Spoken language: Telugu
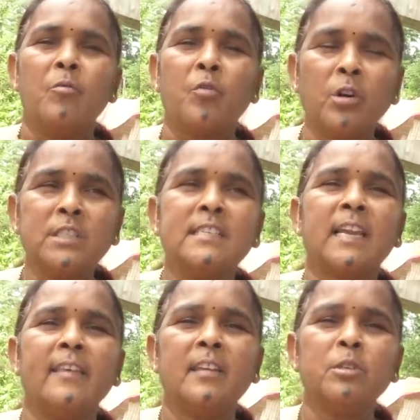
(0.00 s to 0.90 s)
ఫోన్ చేసిన
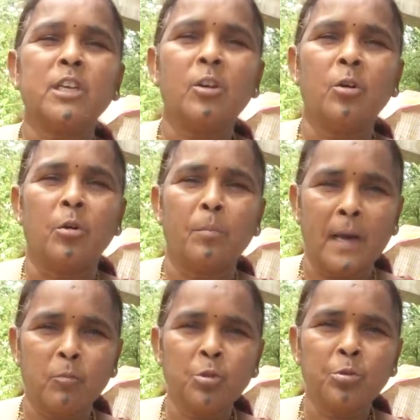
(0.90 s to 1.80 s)
ఐదు నిమిషాల్లో
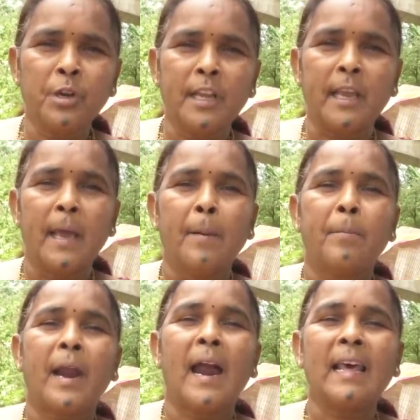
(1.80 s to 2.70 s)
మన ముందుండి
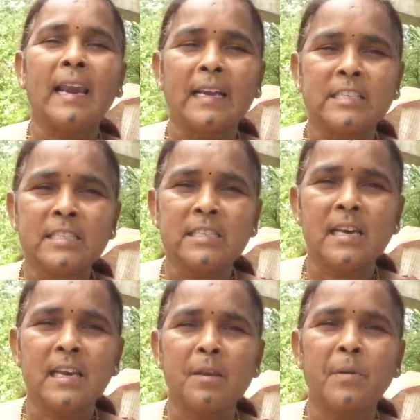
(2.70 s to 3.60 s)
ప్రాణ
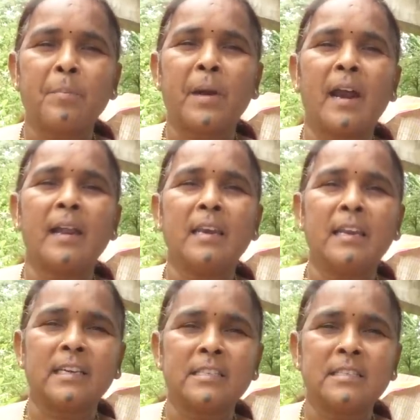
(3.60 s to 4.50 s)
రక్షించడానికి మన ప్రాణాన్ని
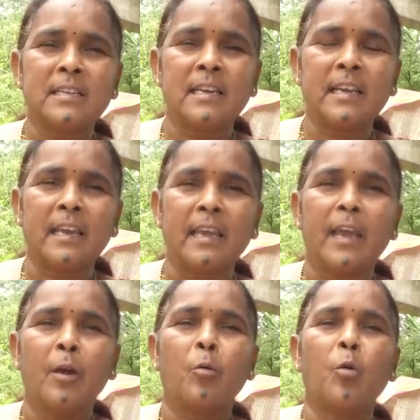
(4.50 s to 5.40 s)
రక్షించడానికి
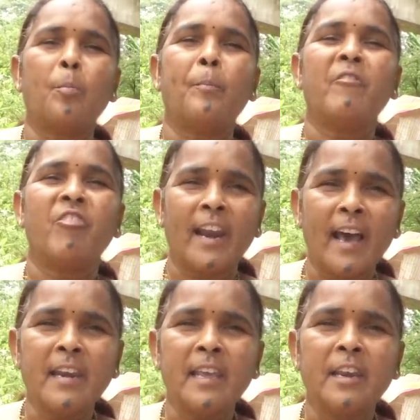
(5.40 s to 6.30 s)
గొప్ప
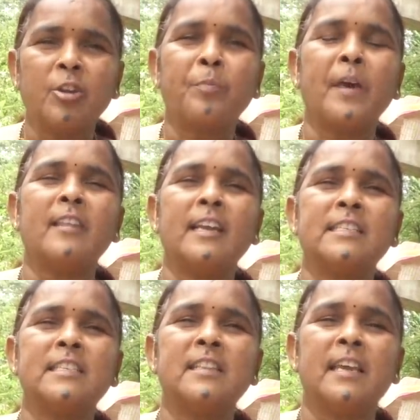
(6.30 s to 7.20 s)
వరాన్ని నిరుపేదలకు
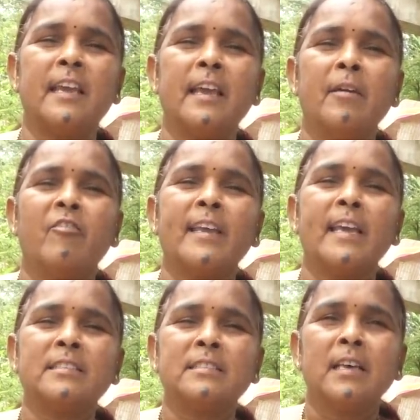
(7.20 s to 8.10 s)
ఇచ్చింది
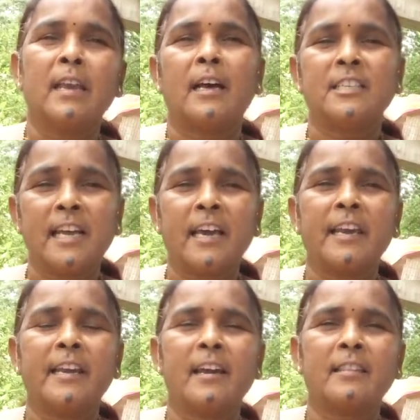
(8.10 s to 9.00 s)
వైఎస్ రాజశేఖర
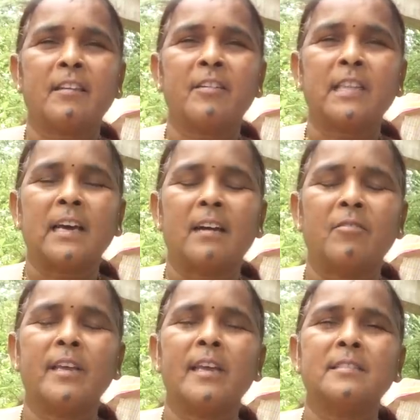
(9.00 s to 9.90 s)
రెడ్డి గారి తర్వాత
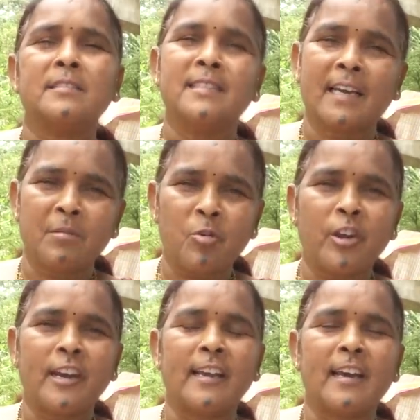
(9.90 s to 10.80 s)
వైఎస్
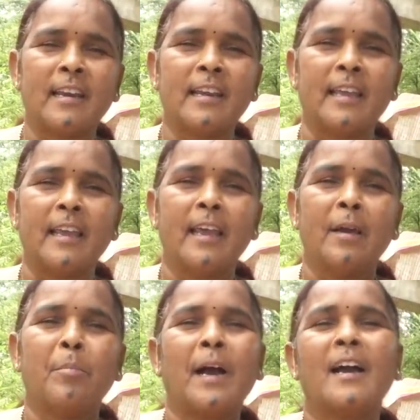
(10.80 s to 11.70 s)
జగన్మోహన్ రెడ్డి గారని
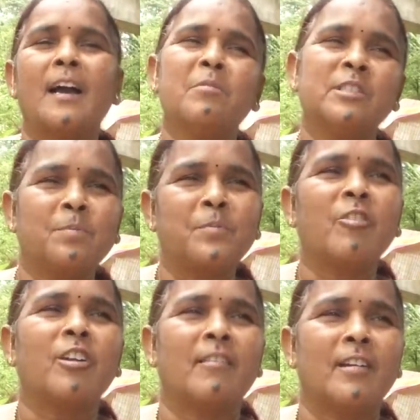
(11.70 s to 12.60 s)
పక్కాగా మేము చెప్తా
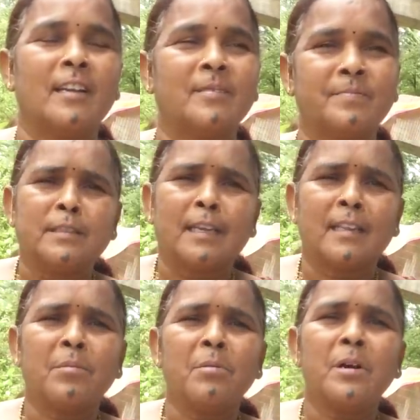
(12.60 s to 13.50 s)
ఉన్నామండి
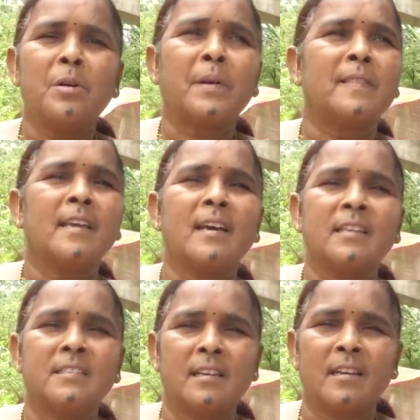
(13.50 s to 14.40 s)
చంద్రబాబు గారు ప్రతీకార
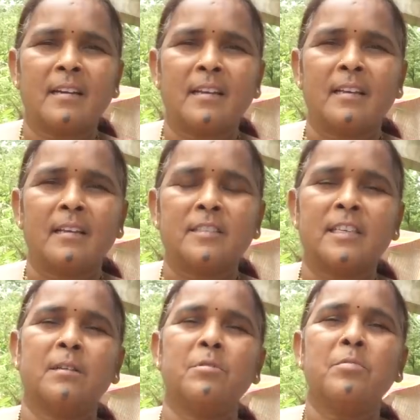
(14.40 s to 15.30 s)
చర్య అండి
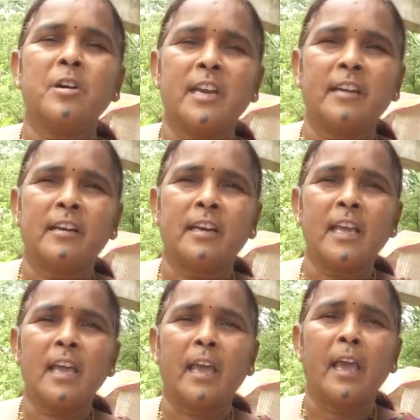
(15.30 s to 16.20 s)
చంద్రబాబు గారు
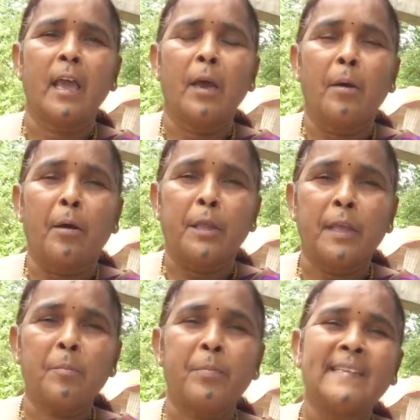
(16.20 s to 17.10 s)
ఏంటంటే
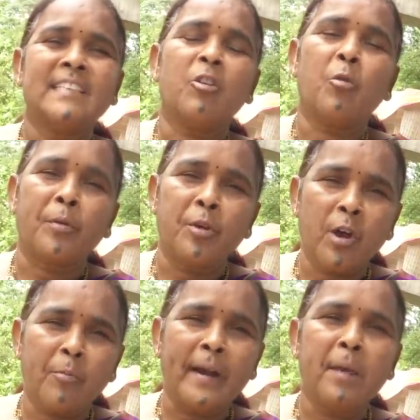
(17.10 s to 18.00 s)
ఇది ప్రజలకు
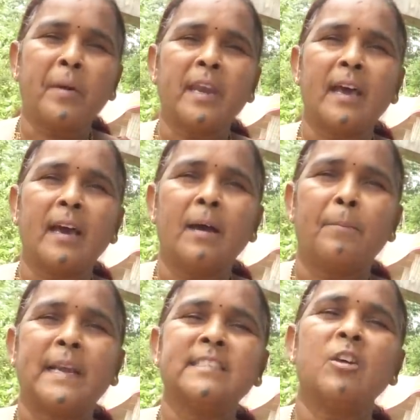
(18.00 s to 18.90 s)
ఉపయోగపడే పని
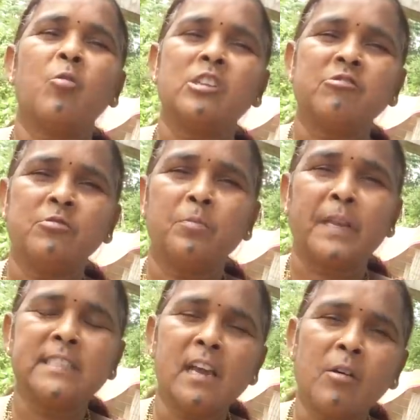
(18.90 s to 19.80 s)
ప్రజల కోసం
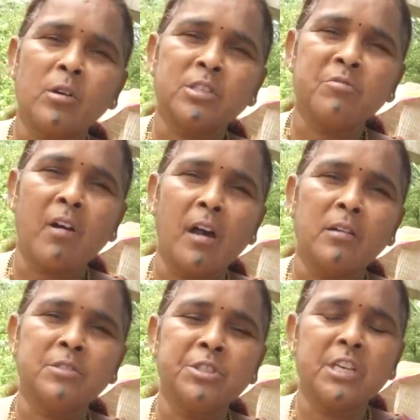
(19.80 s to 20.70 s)
ప్రజల కోసం
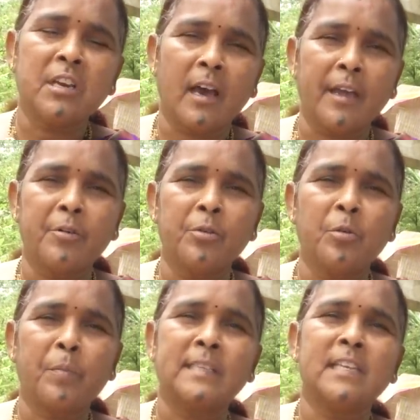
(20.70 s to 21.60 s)
ఆలోచించే నాయకుడు
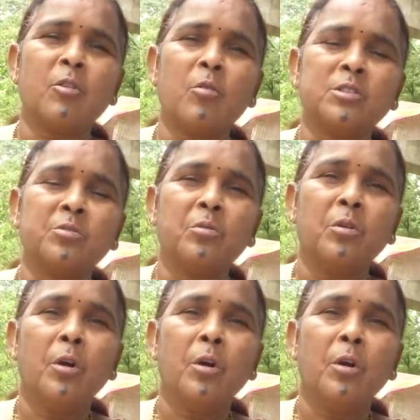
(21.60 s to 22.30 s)
ప్రజల కోసం